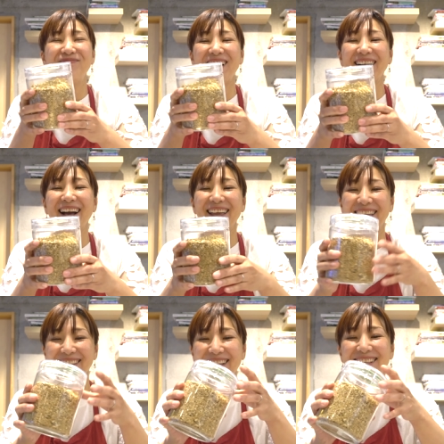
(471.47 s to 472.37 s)
番外
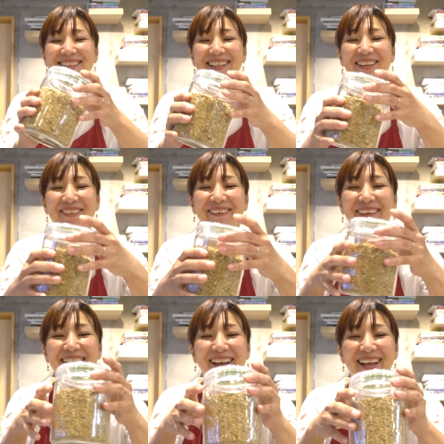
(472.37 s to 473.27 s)
編なんですけど、
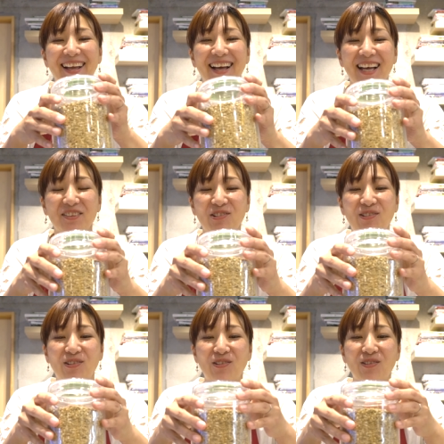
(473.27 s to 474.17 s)
あ
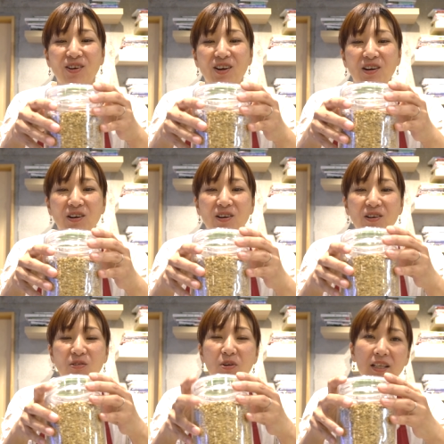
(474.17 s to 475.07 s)
のー、
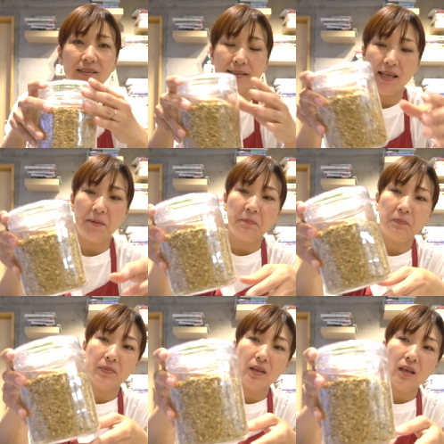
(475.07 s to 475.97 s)
これですね、
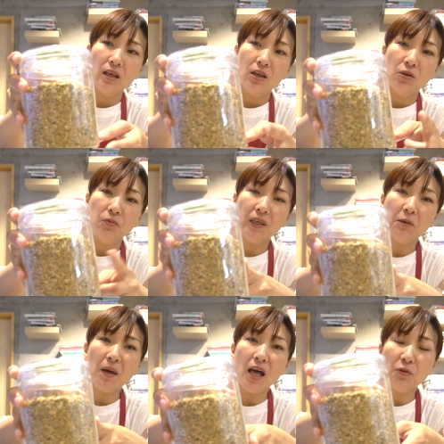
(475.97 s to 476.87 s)

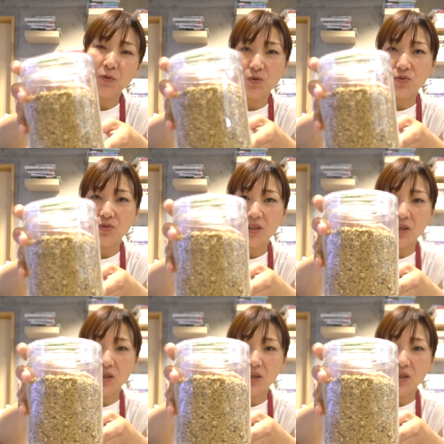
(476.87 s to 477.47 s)
フィーバーフューって